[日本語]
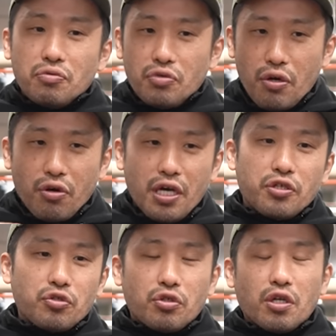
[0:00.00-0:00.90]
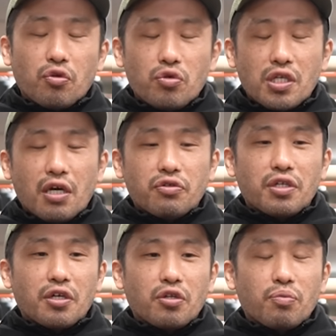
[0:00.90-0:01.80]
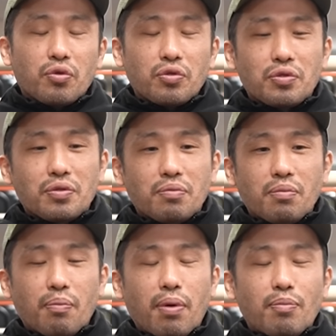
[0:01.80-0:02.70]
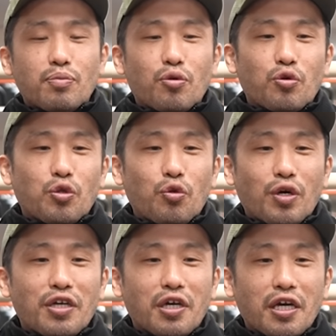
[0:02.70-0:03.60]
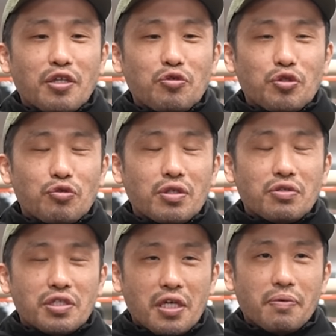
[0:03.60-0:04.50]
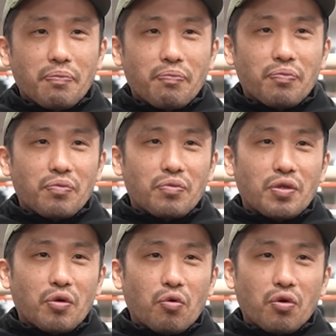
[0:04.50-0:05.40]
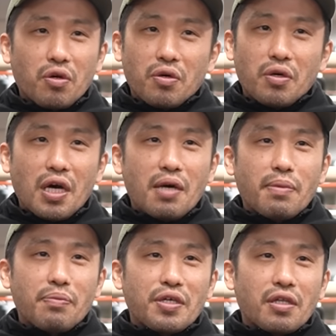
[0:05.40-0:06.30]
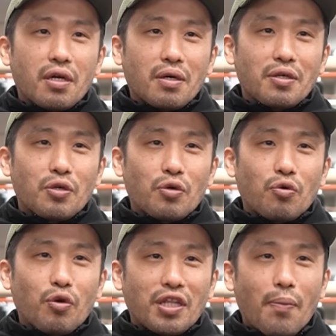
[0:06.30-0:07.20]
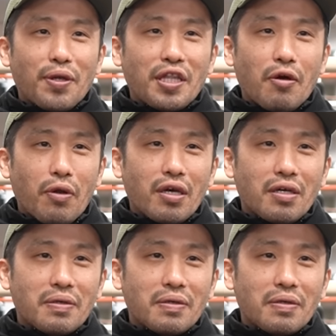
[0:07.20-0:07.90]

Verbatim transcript: 上の階級っていうのは当然あるんだけれども、バムもどんどん階級上げていくって言ってるしね、だからこれは相まみえたらこれはたまんないよね。